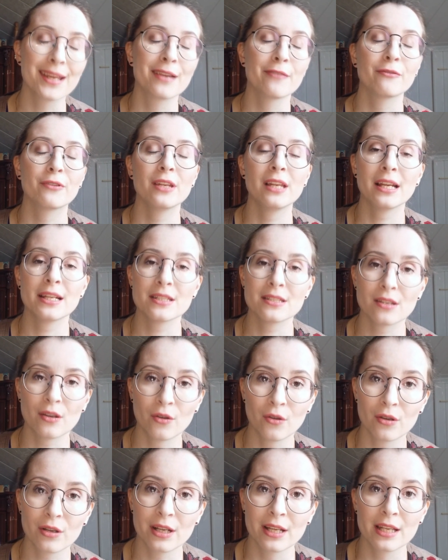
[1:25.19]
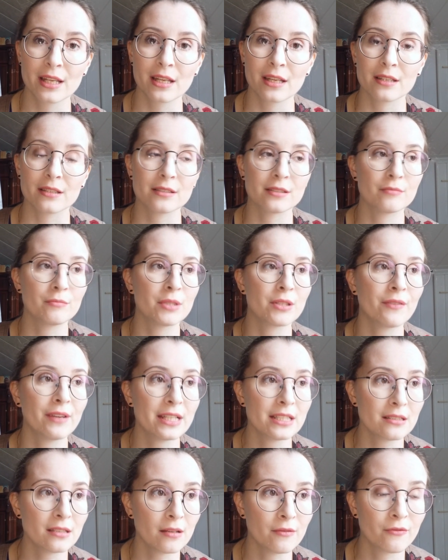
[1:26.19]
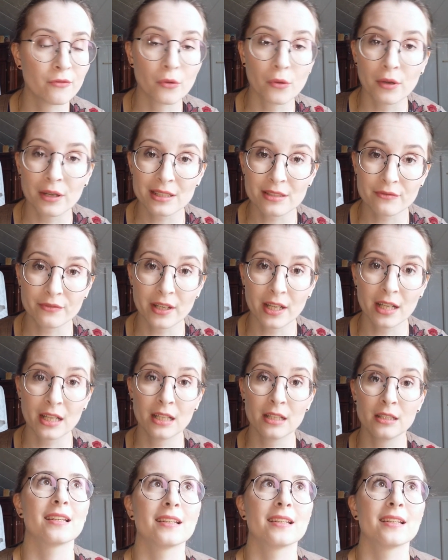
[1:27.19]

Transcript: vielleicht auch äh, mit welcher Wortwahl.